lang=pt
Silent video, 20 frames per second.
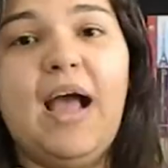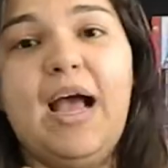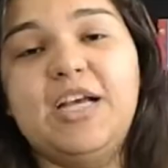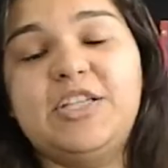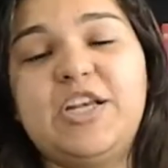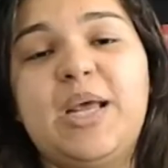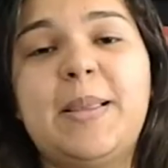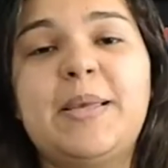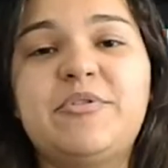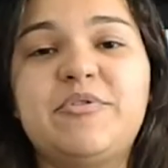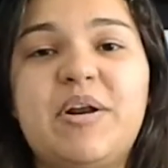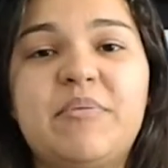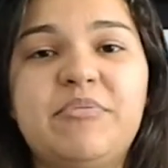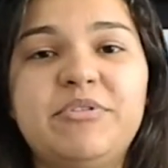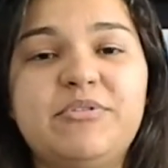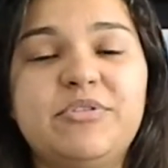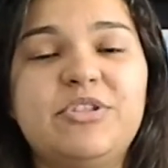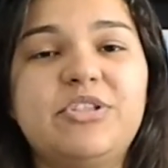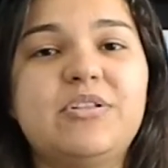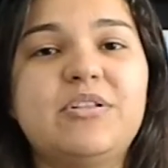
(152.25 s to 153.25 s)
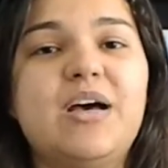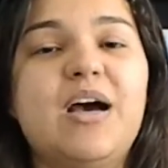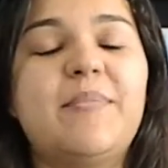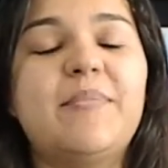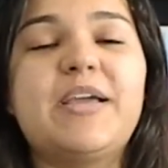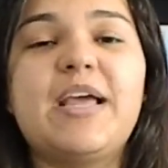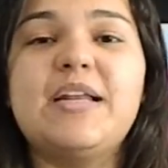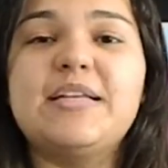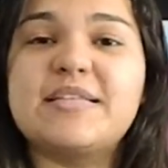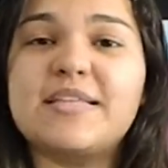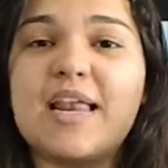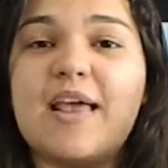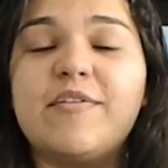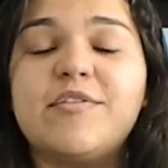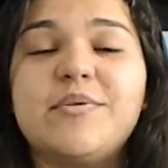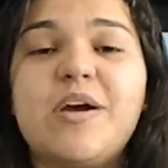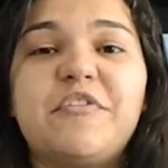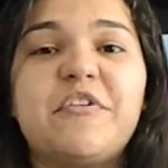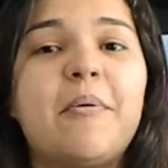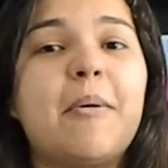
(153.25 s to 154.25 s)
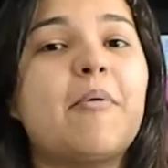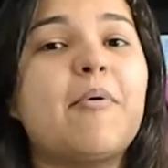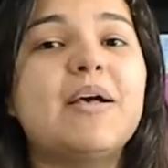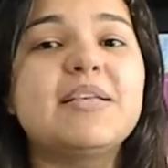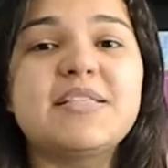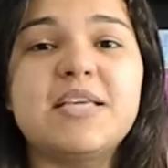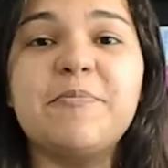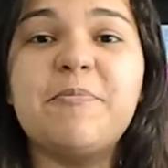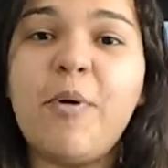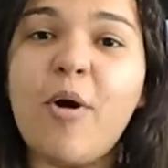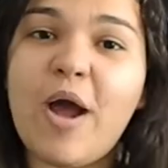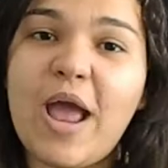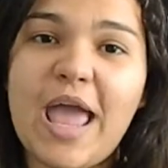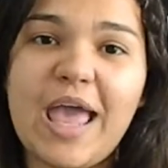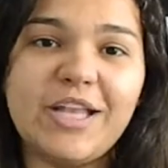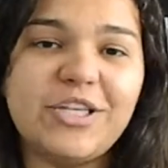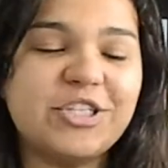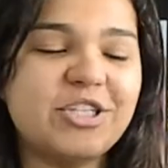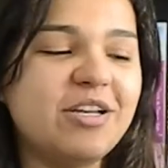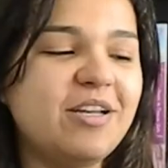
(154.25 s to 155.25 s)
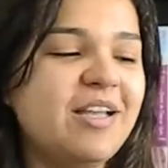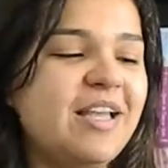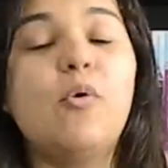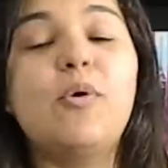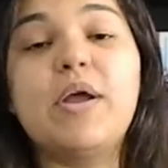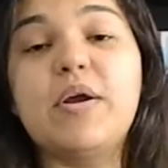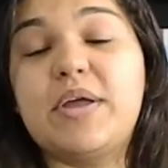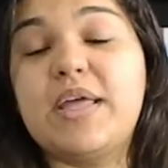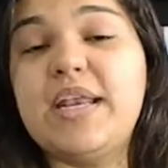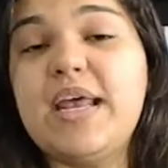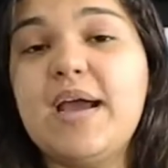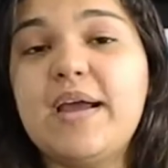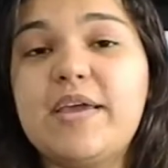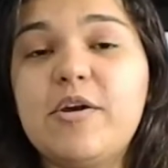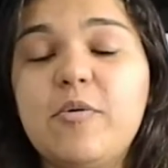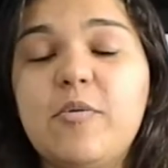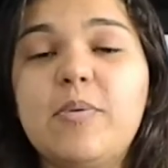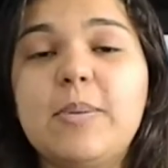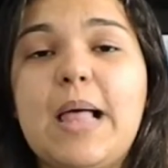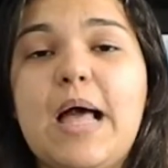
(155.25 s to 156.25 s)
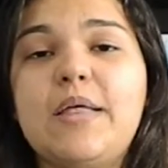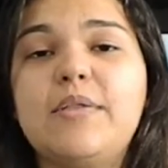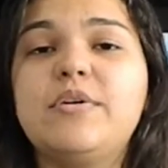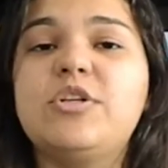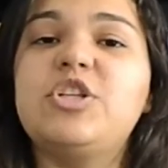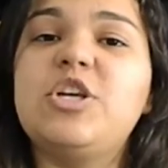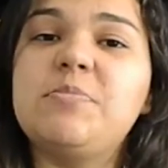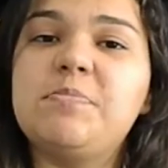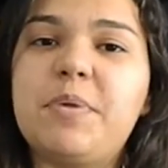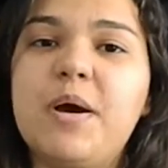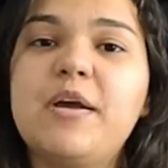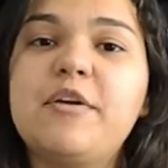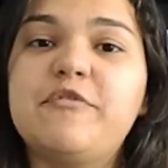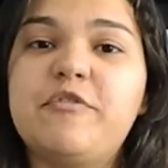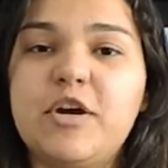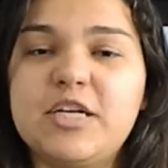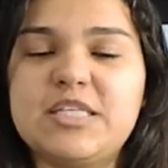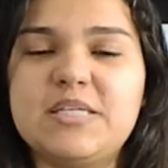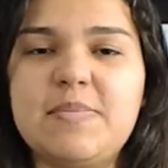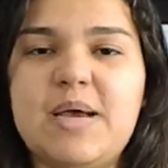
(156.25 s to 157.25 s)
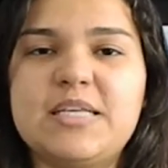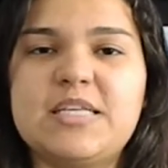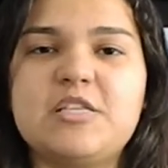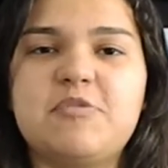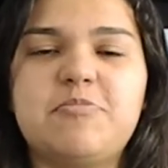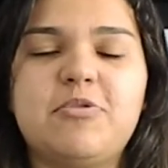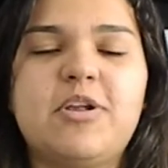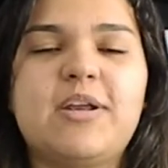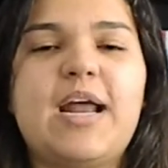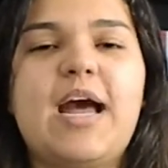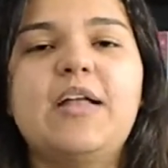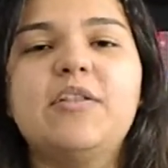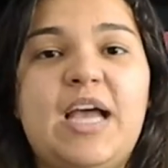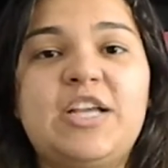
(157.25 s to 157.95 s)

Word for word: Achei a leitura muito dinâmica, ele escreve de uma forma quase que poética, porque eu queria que o lado steampunk fosse mais explorado.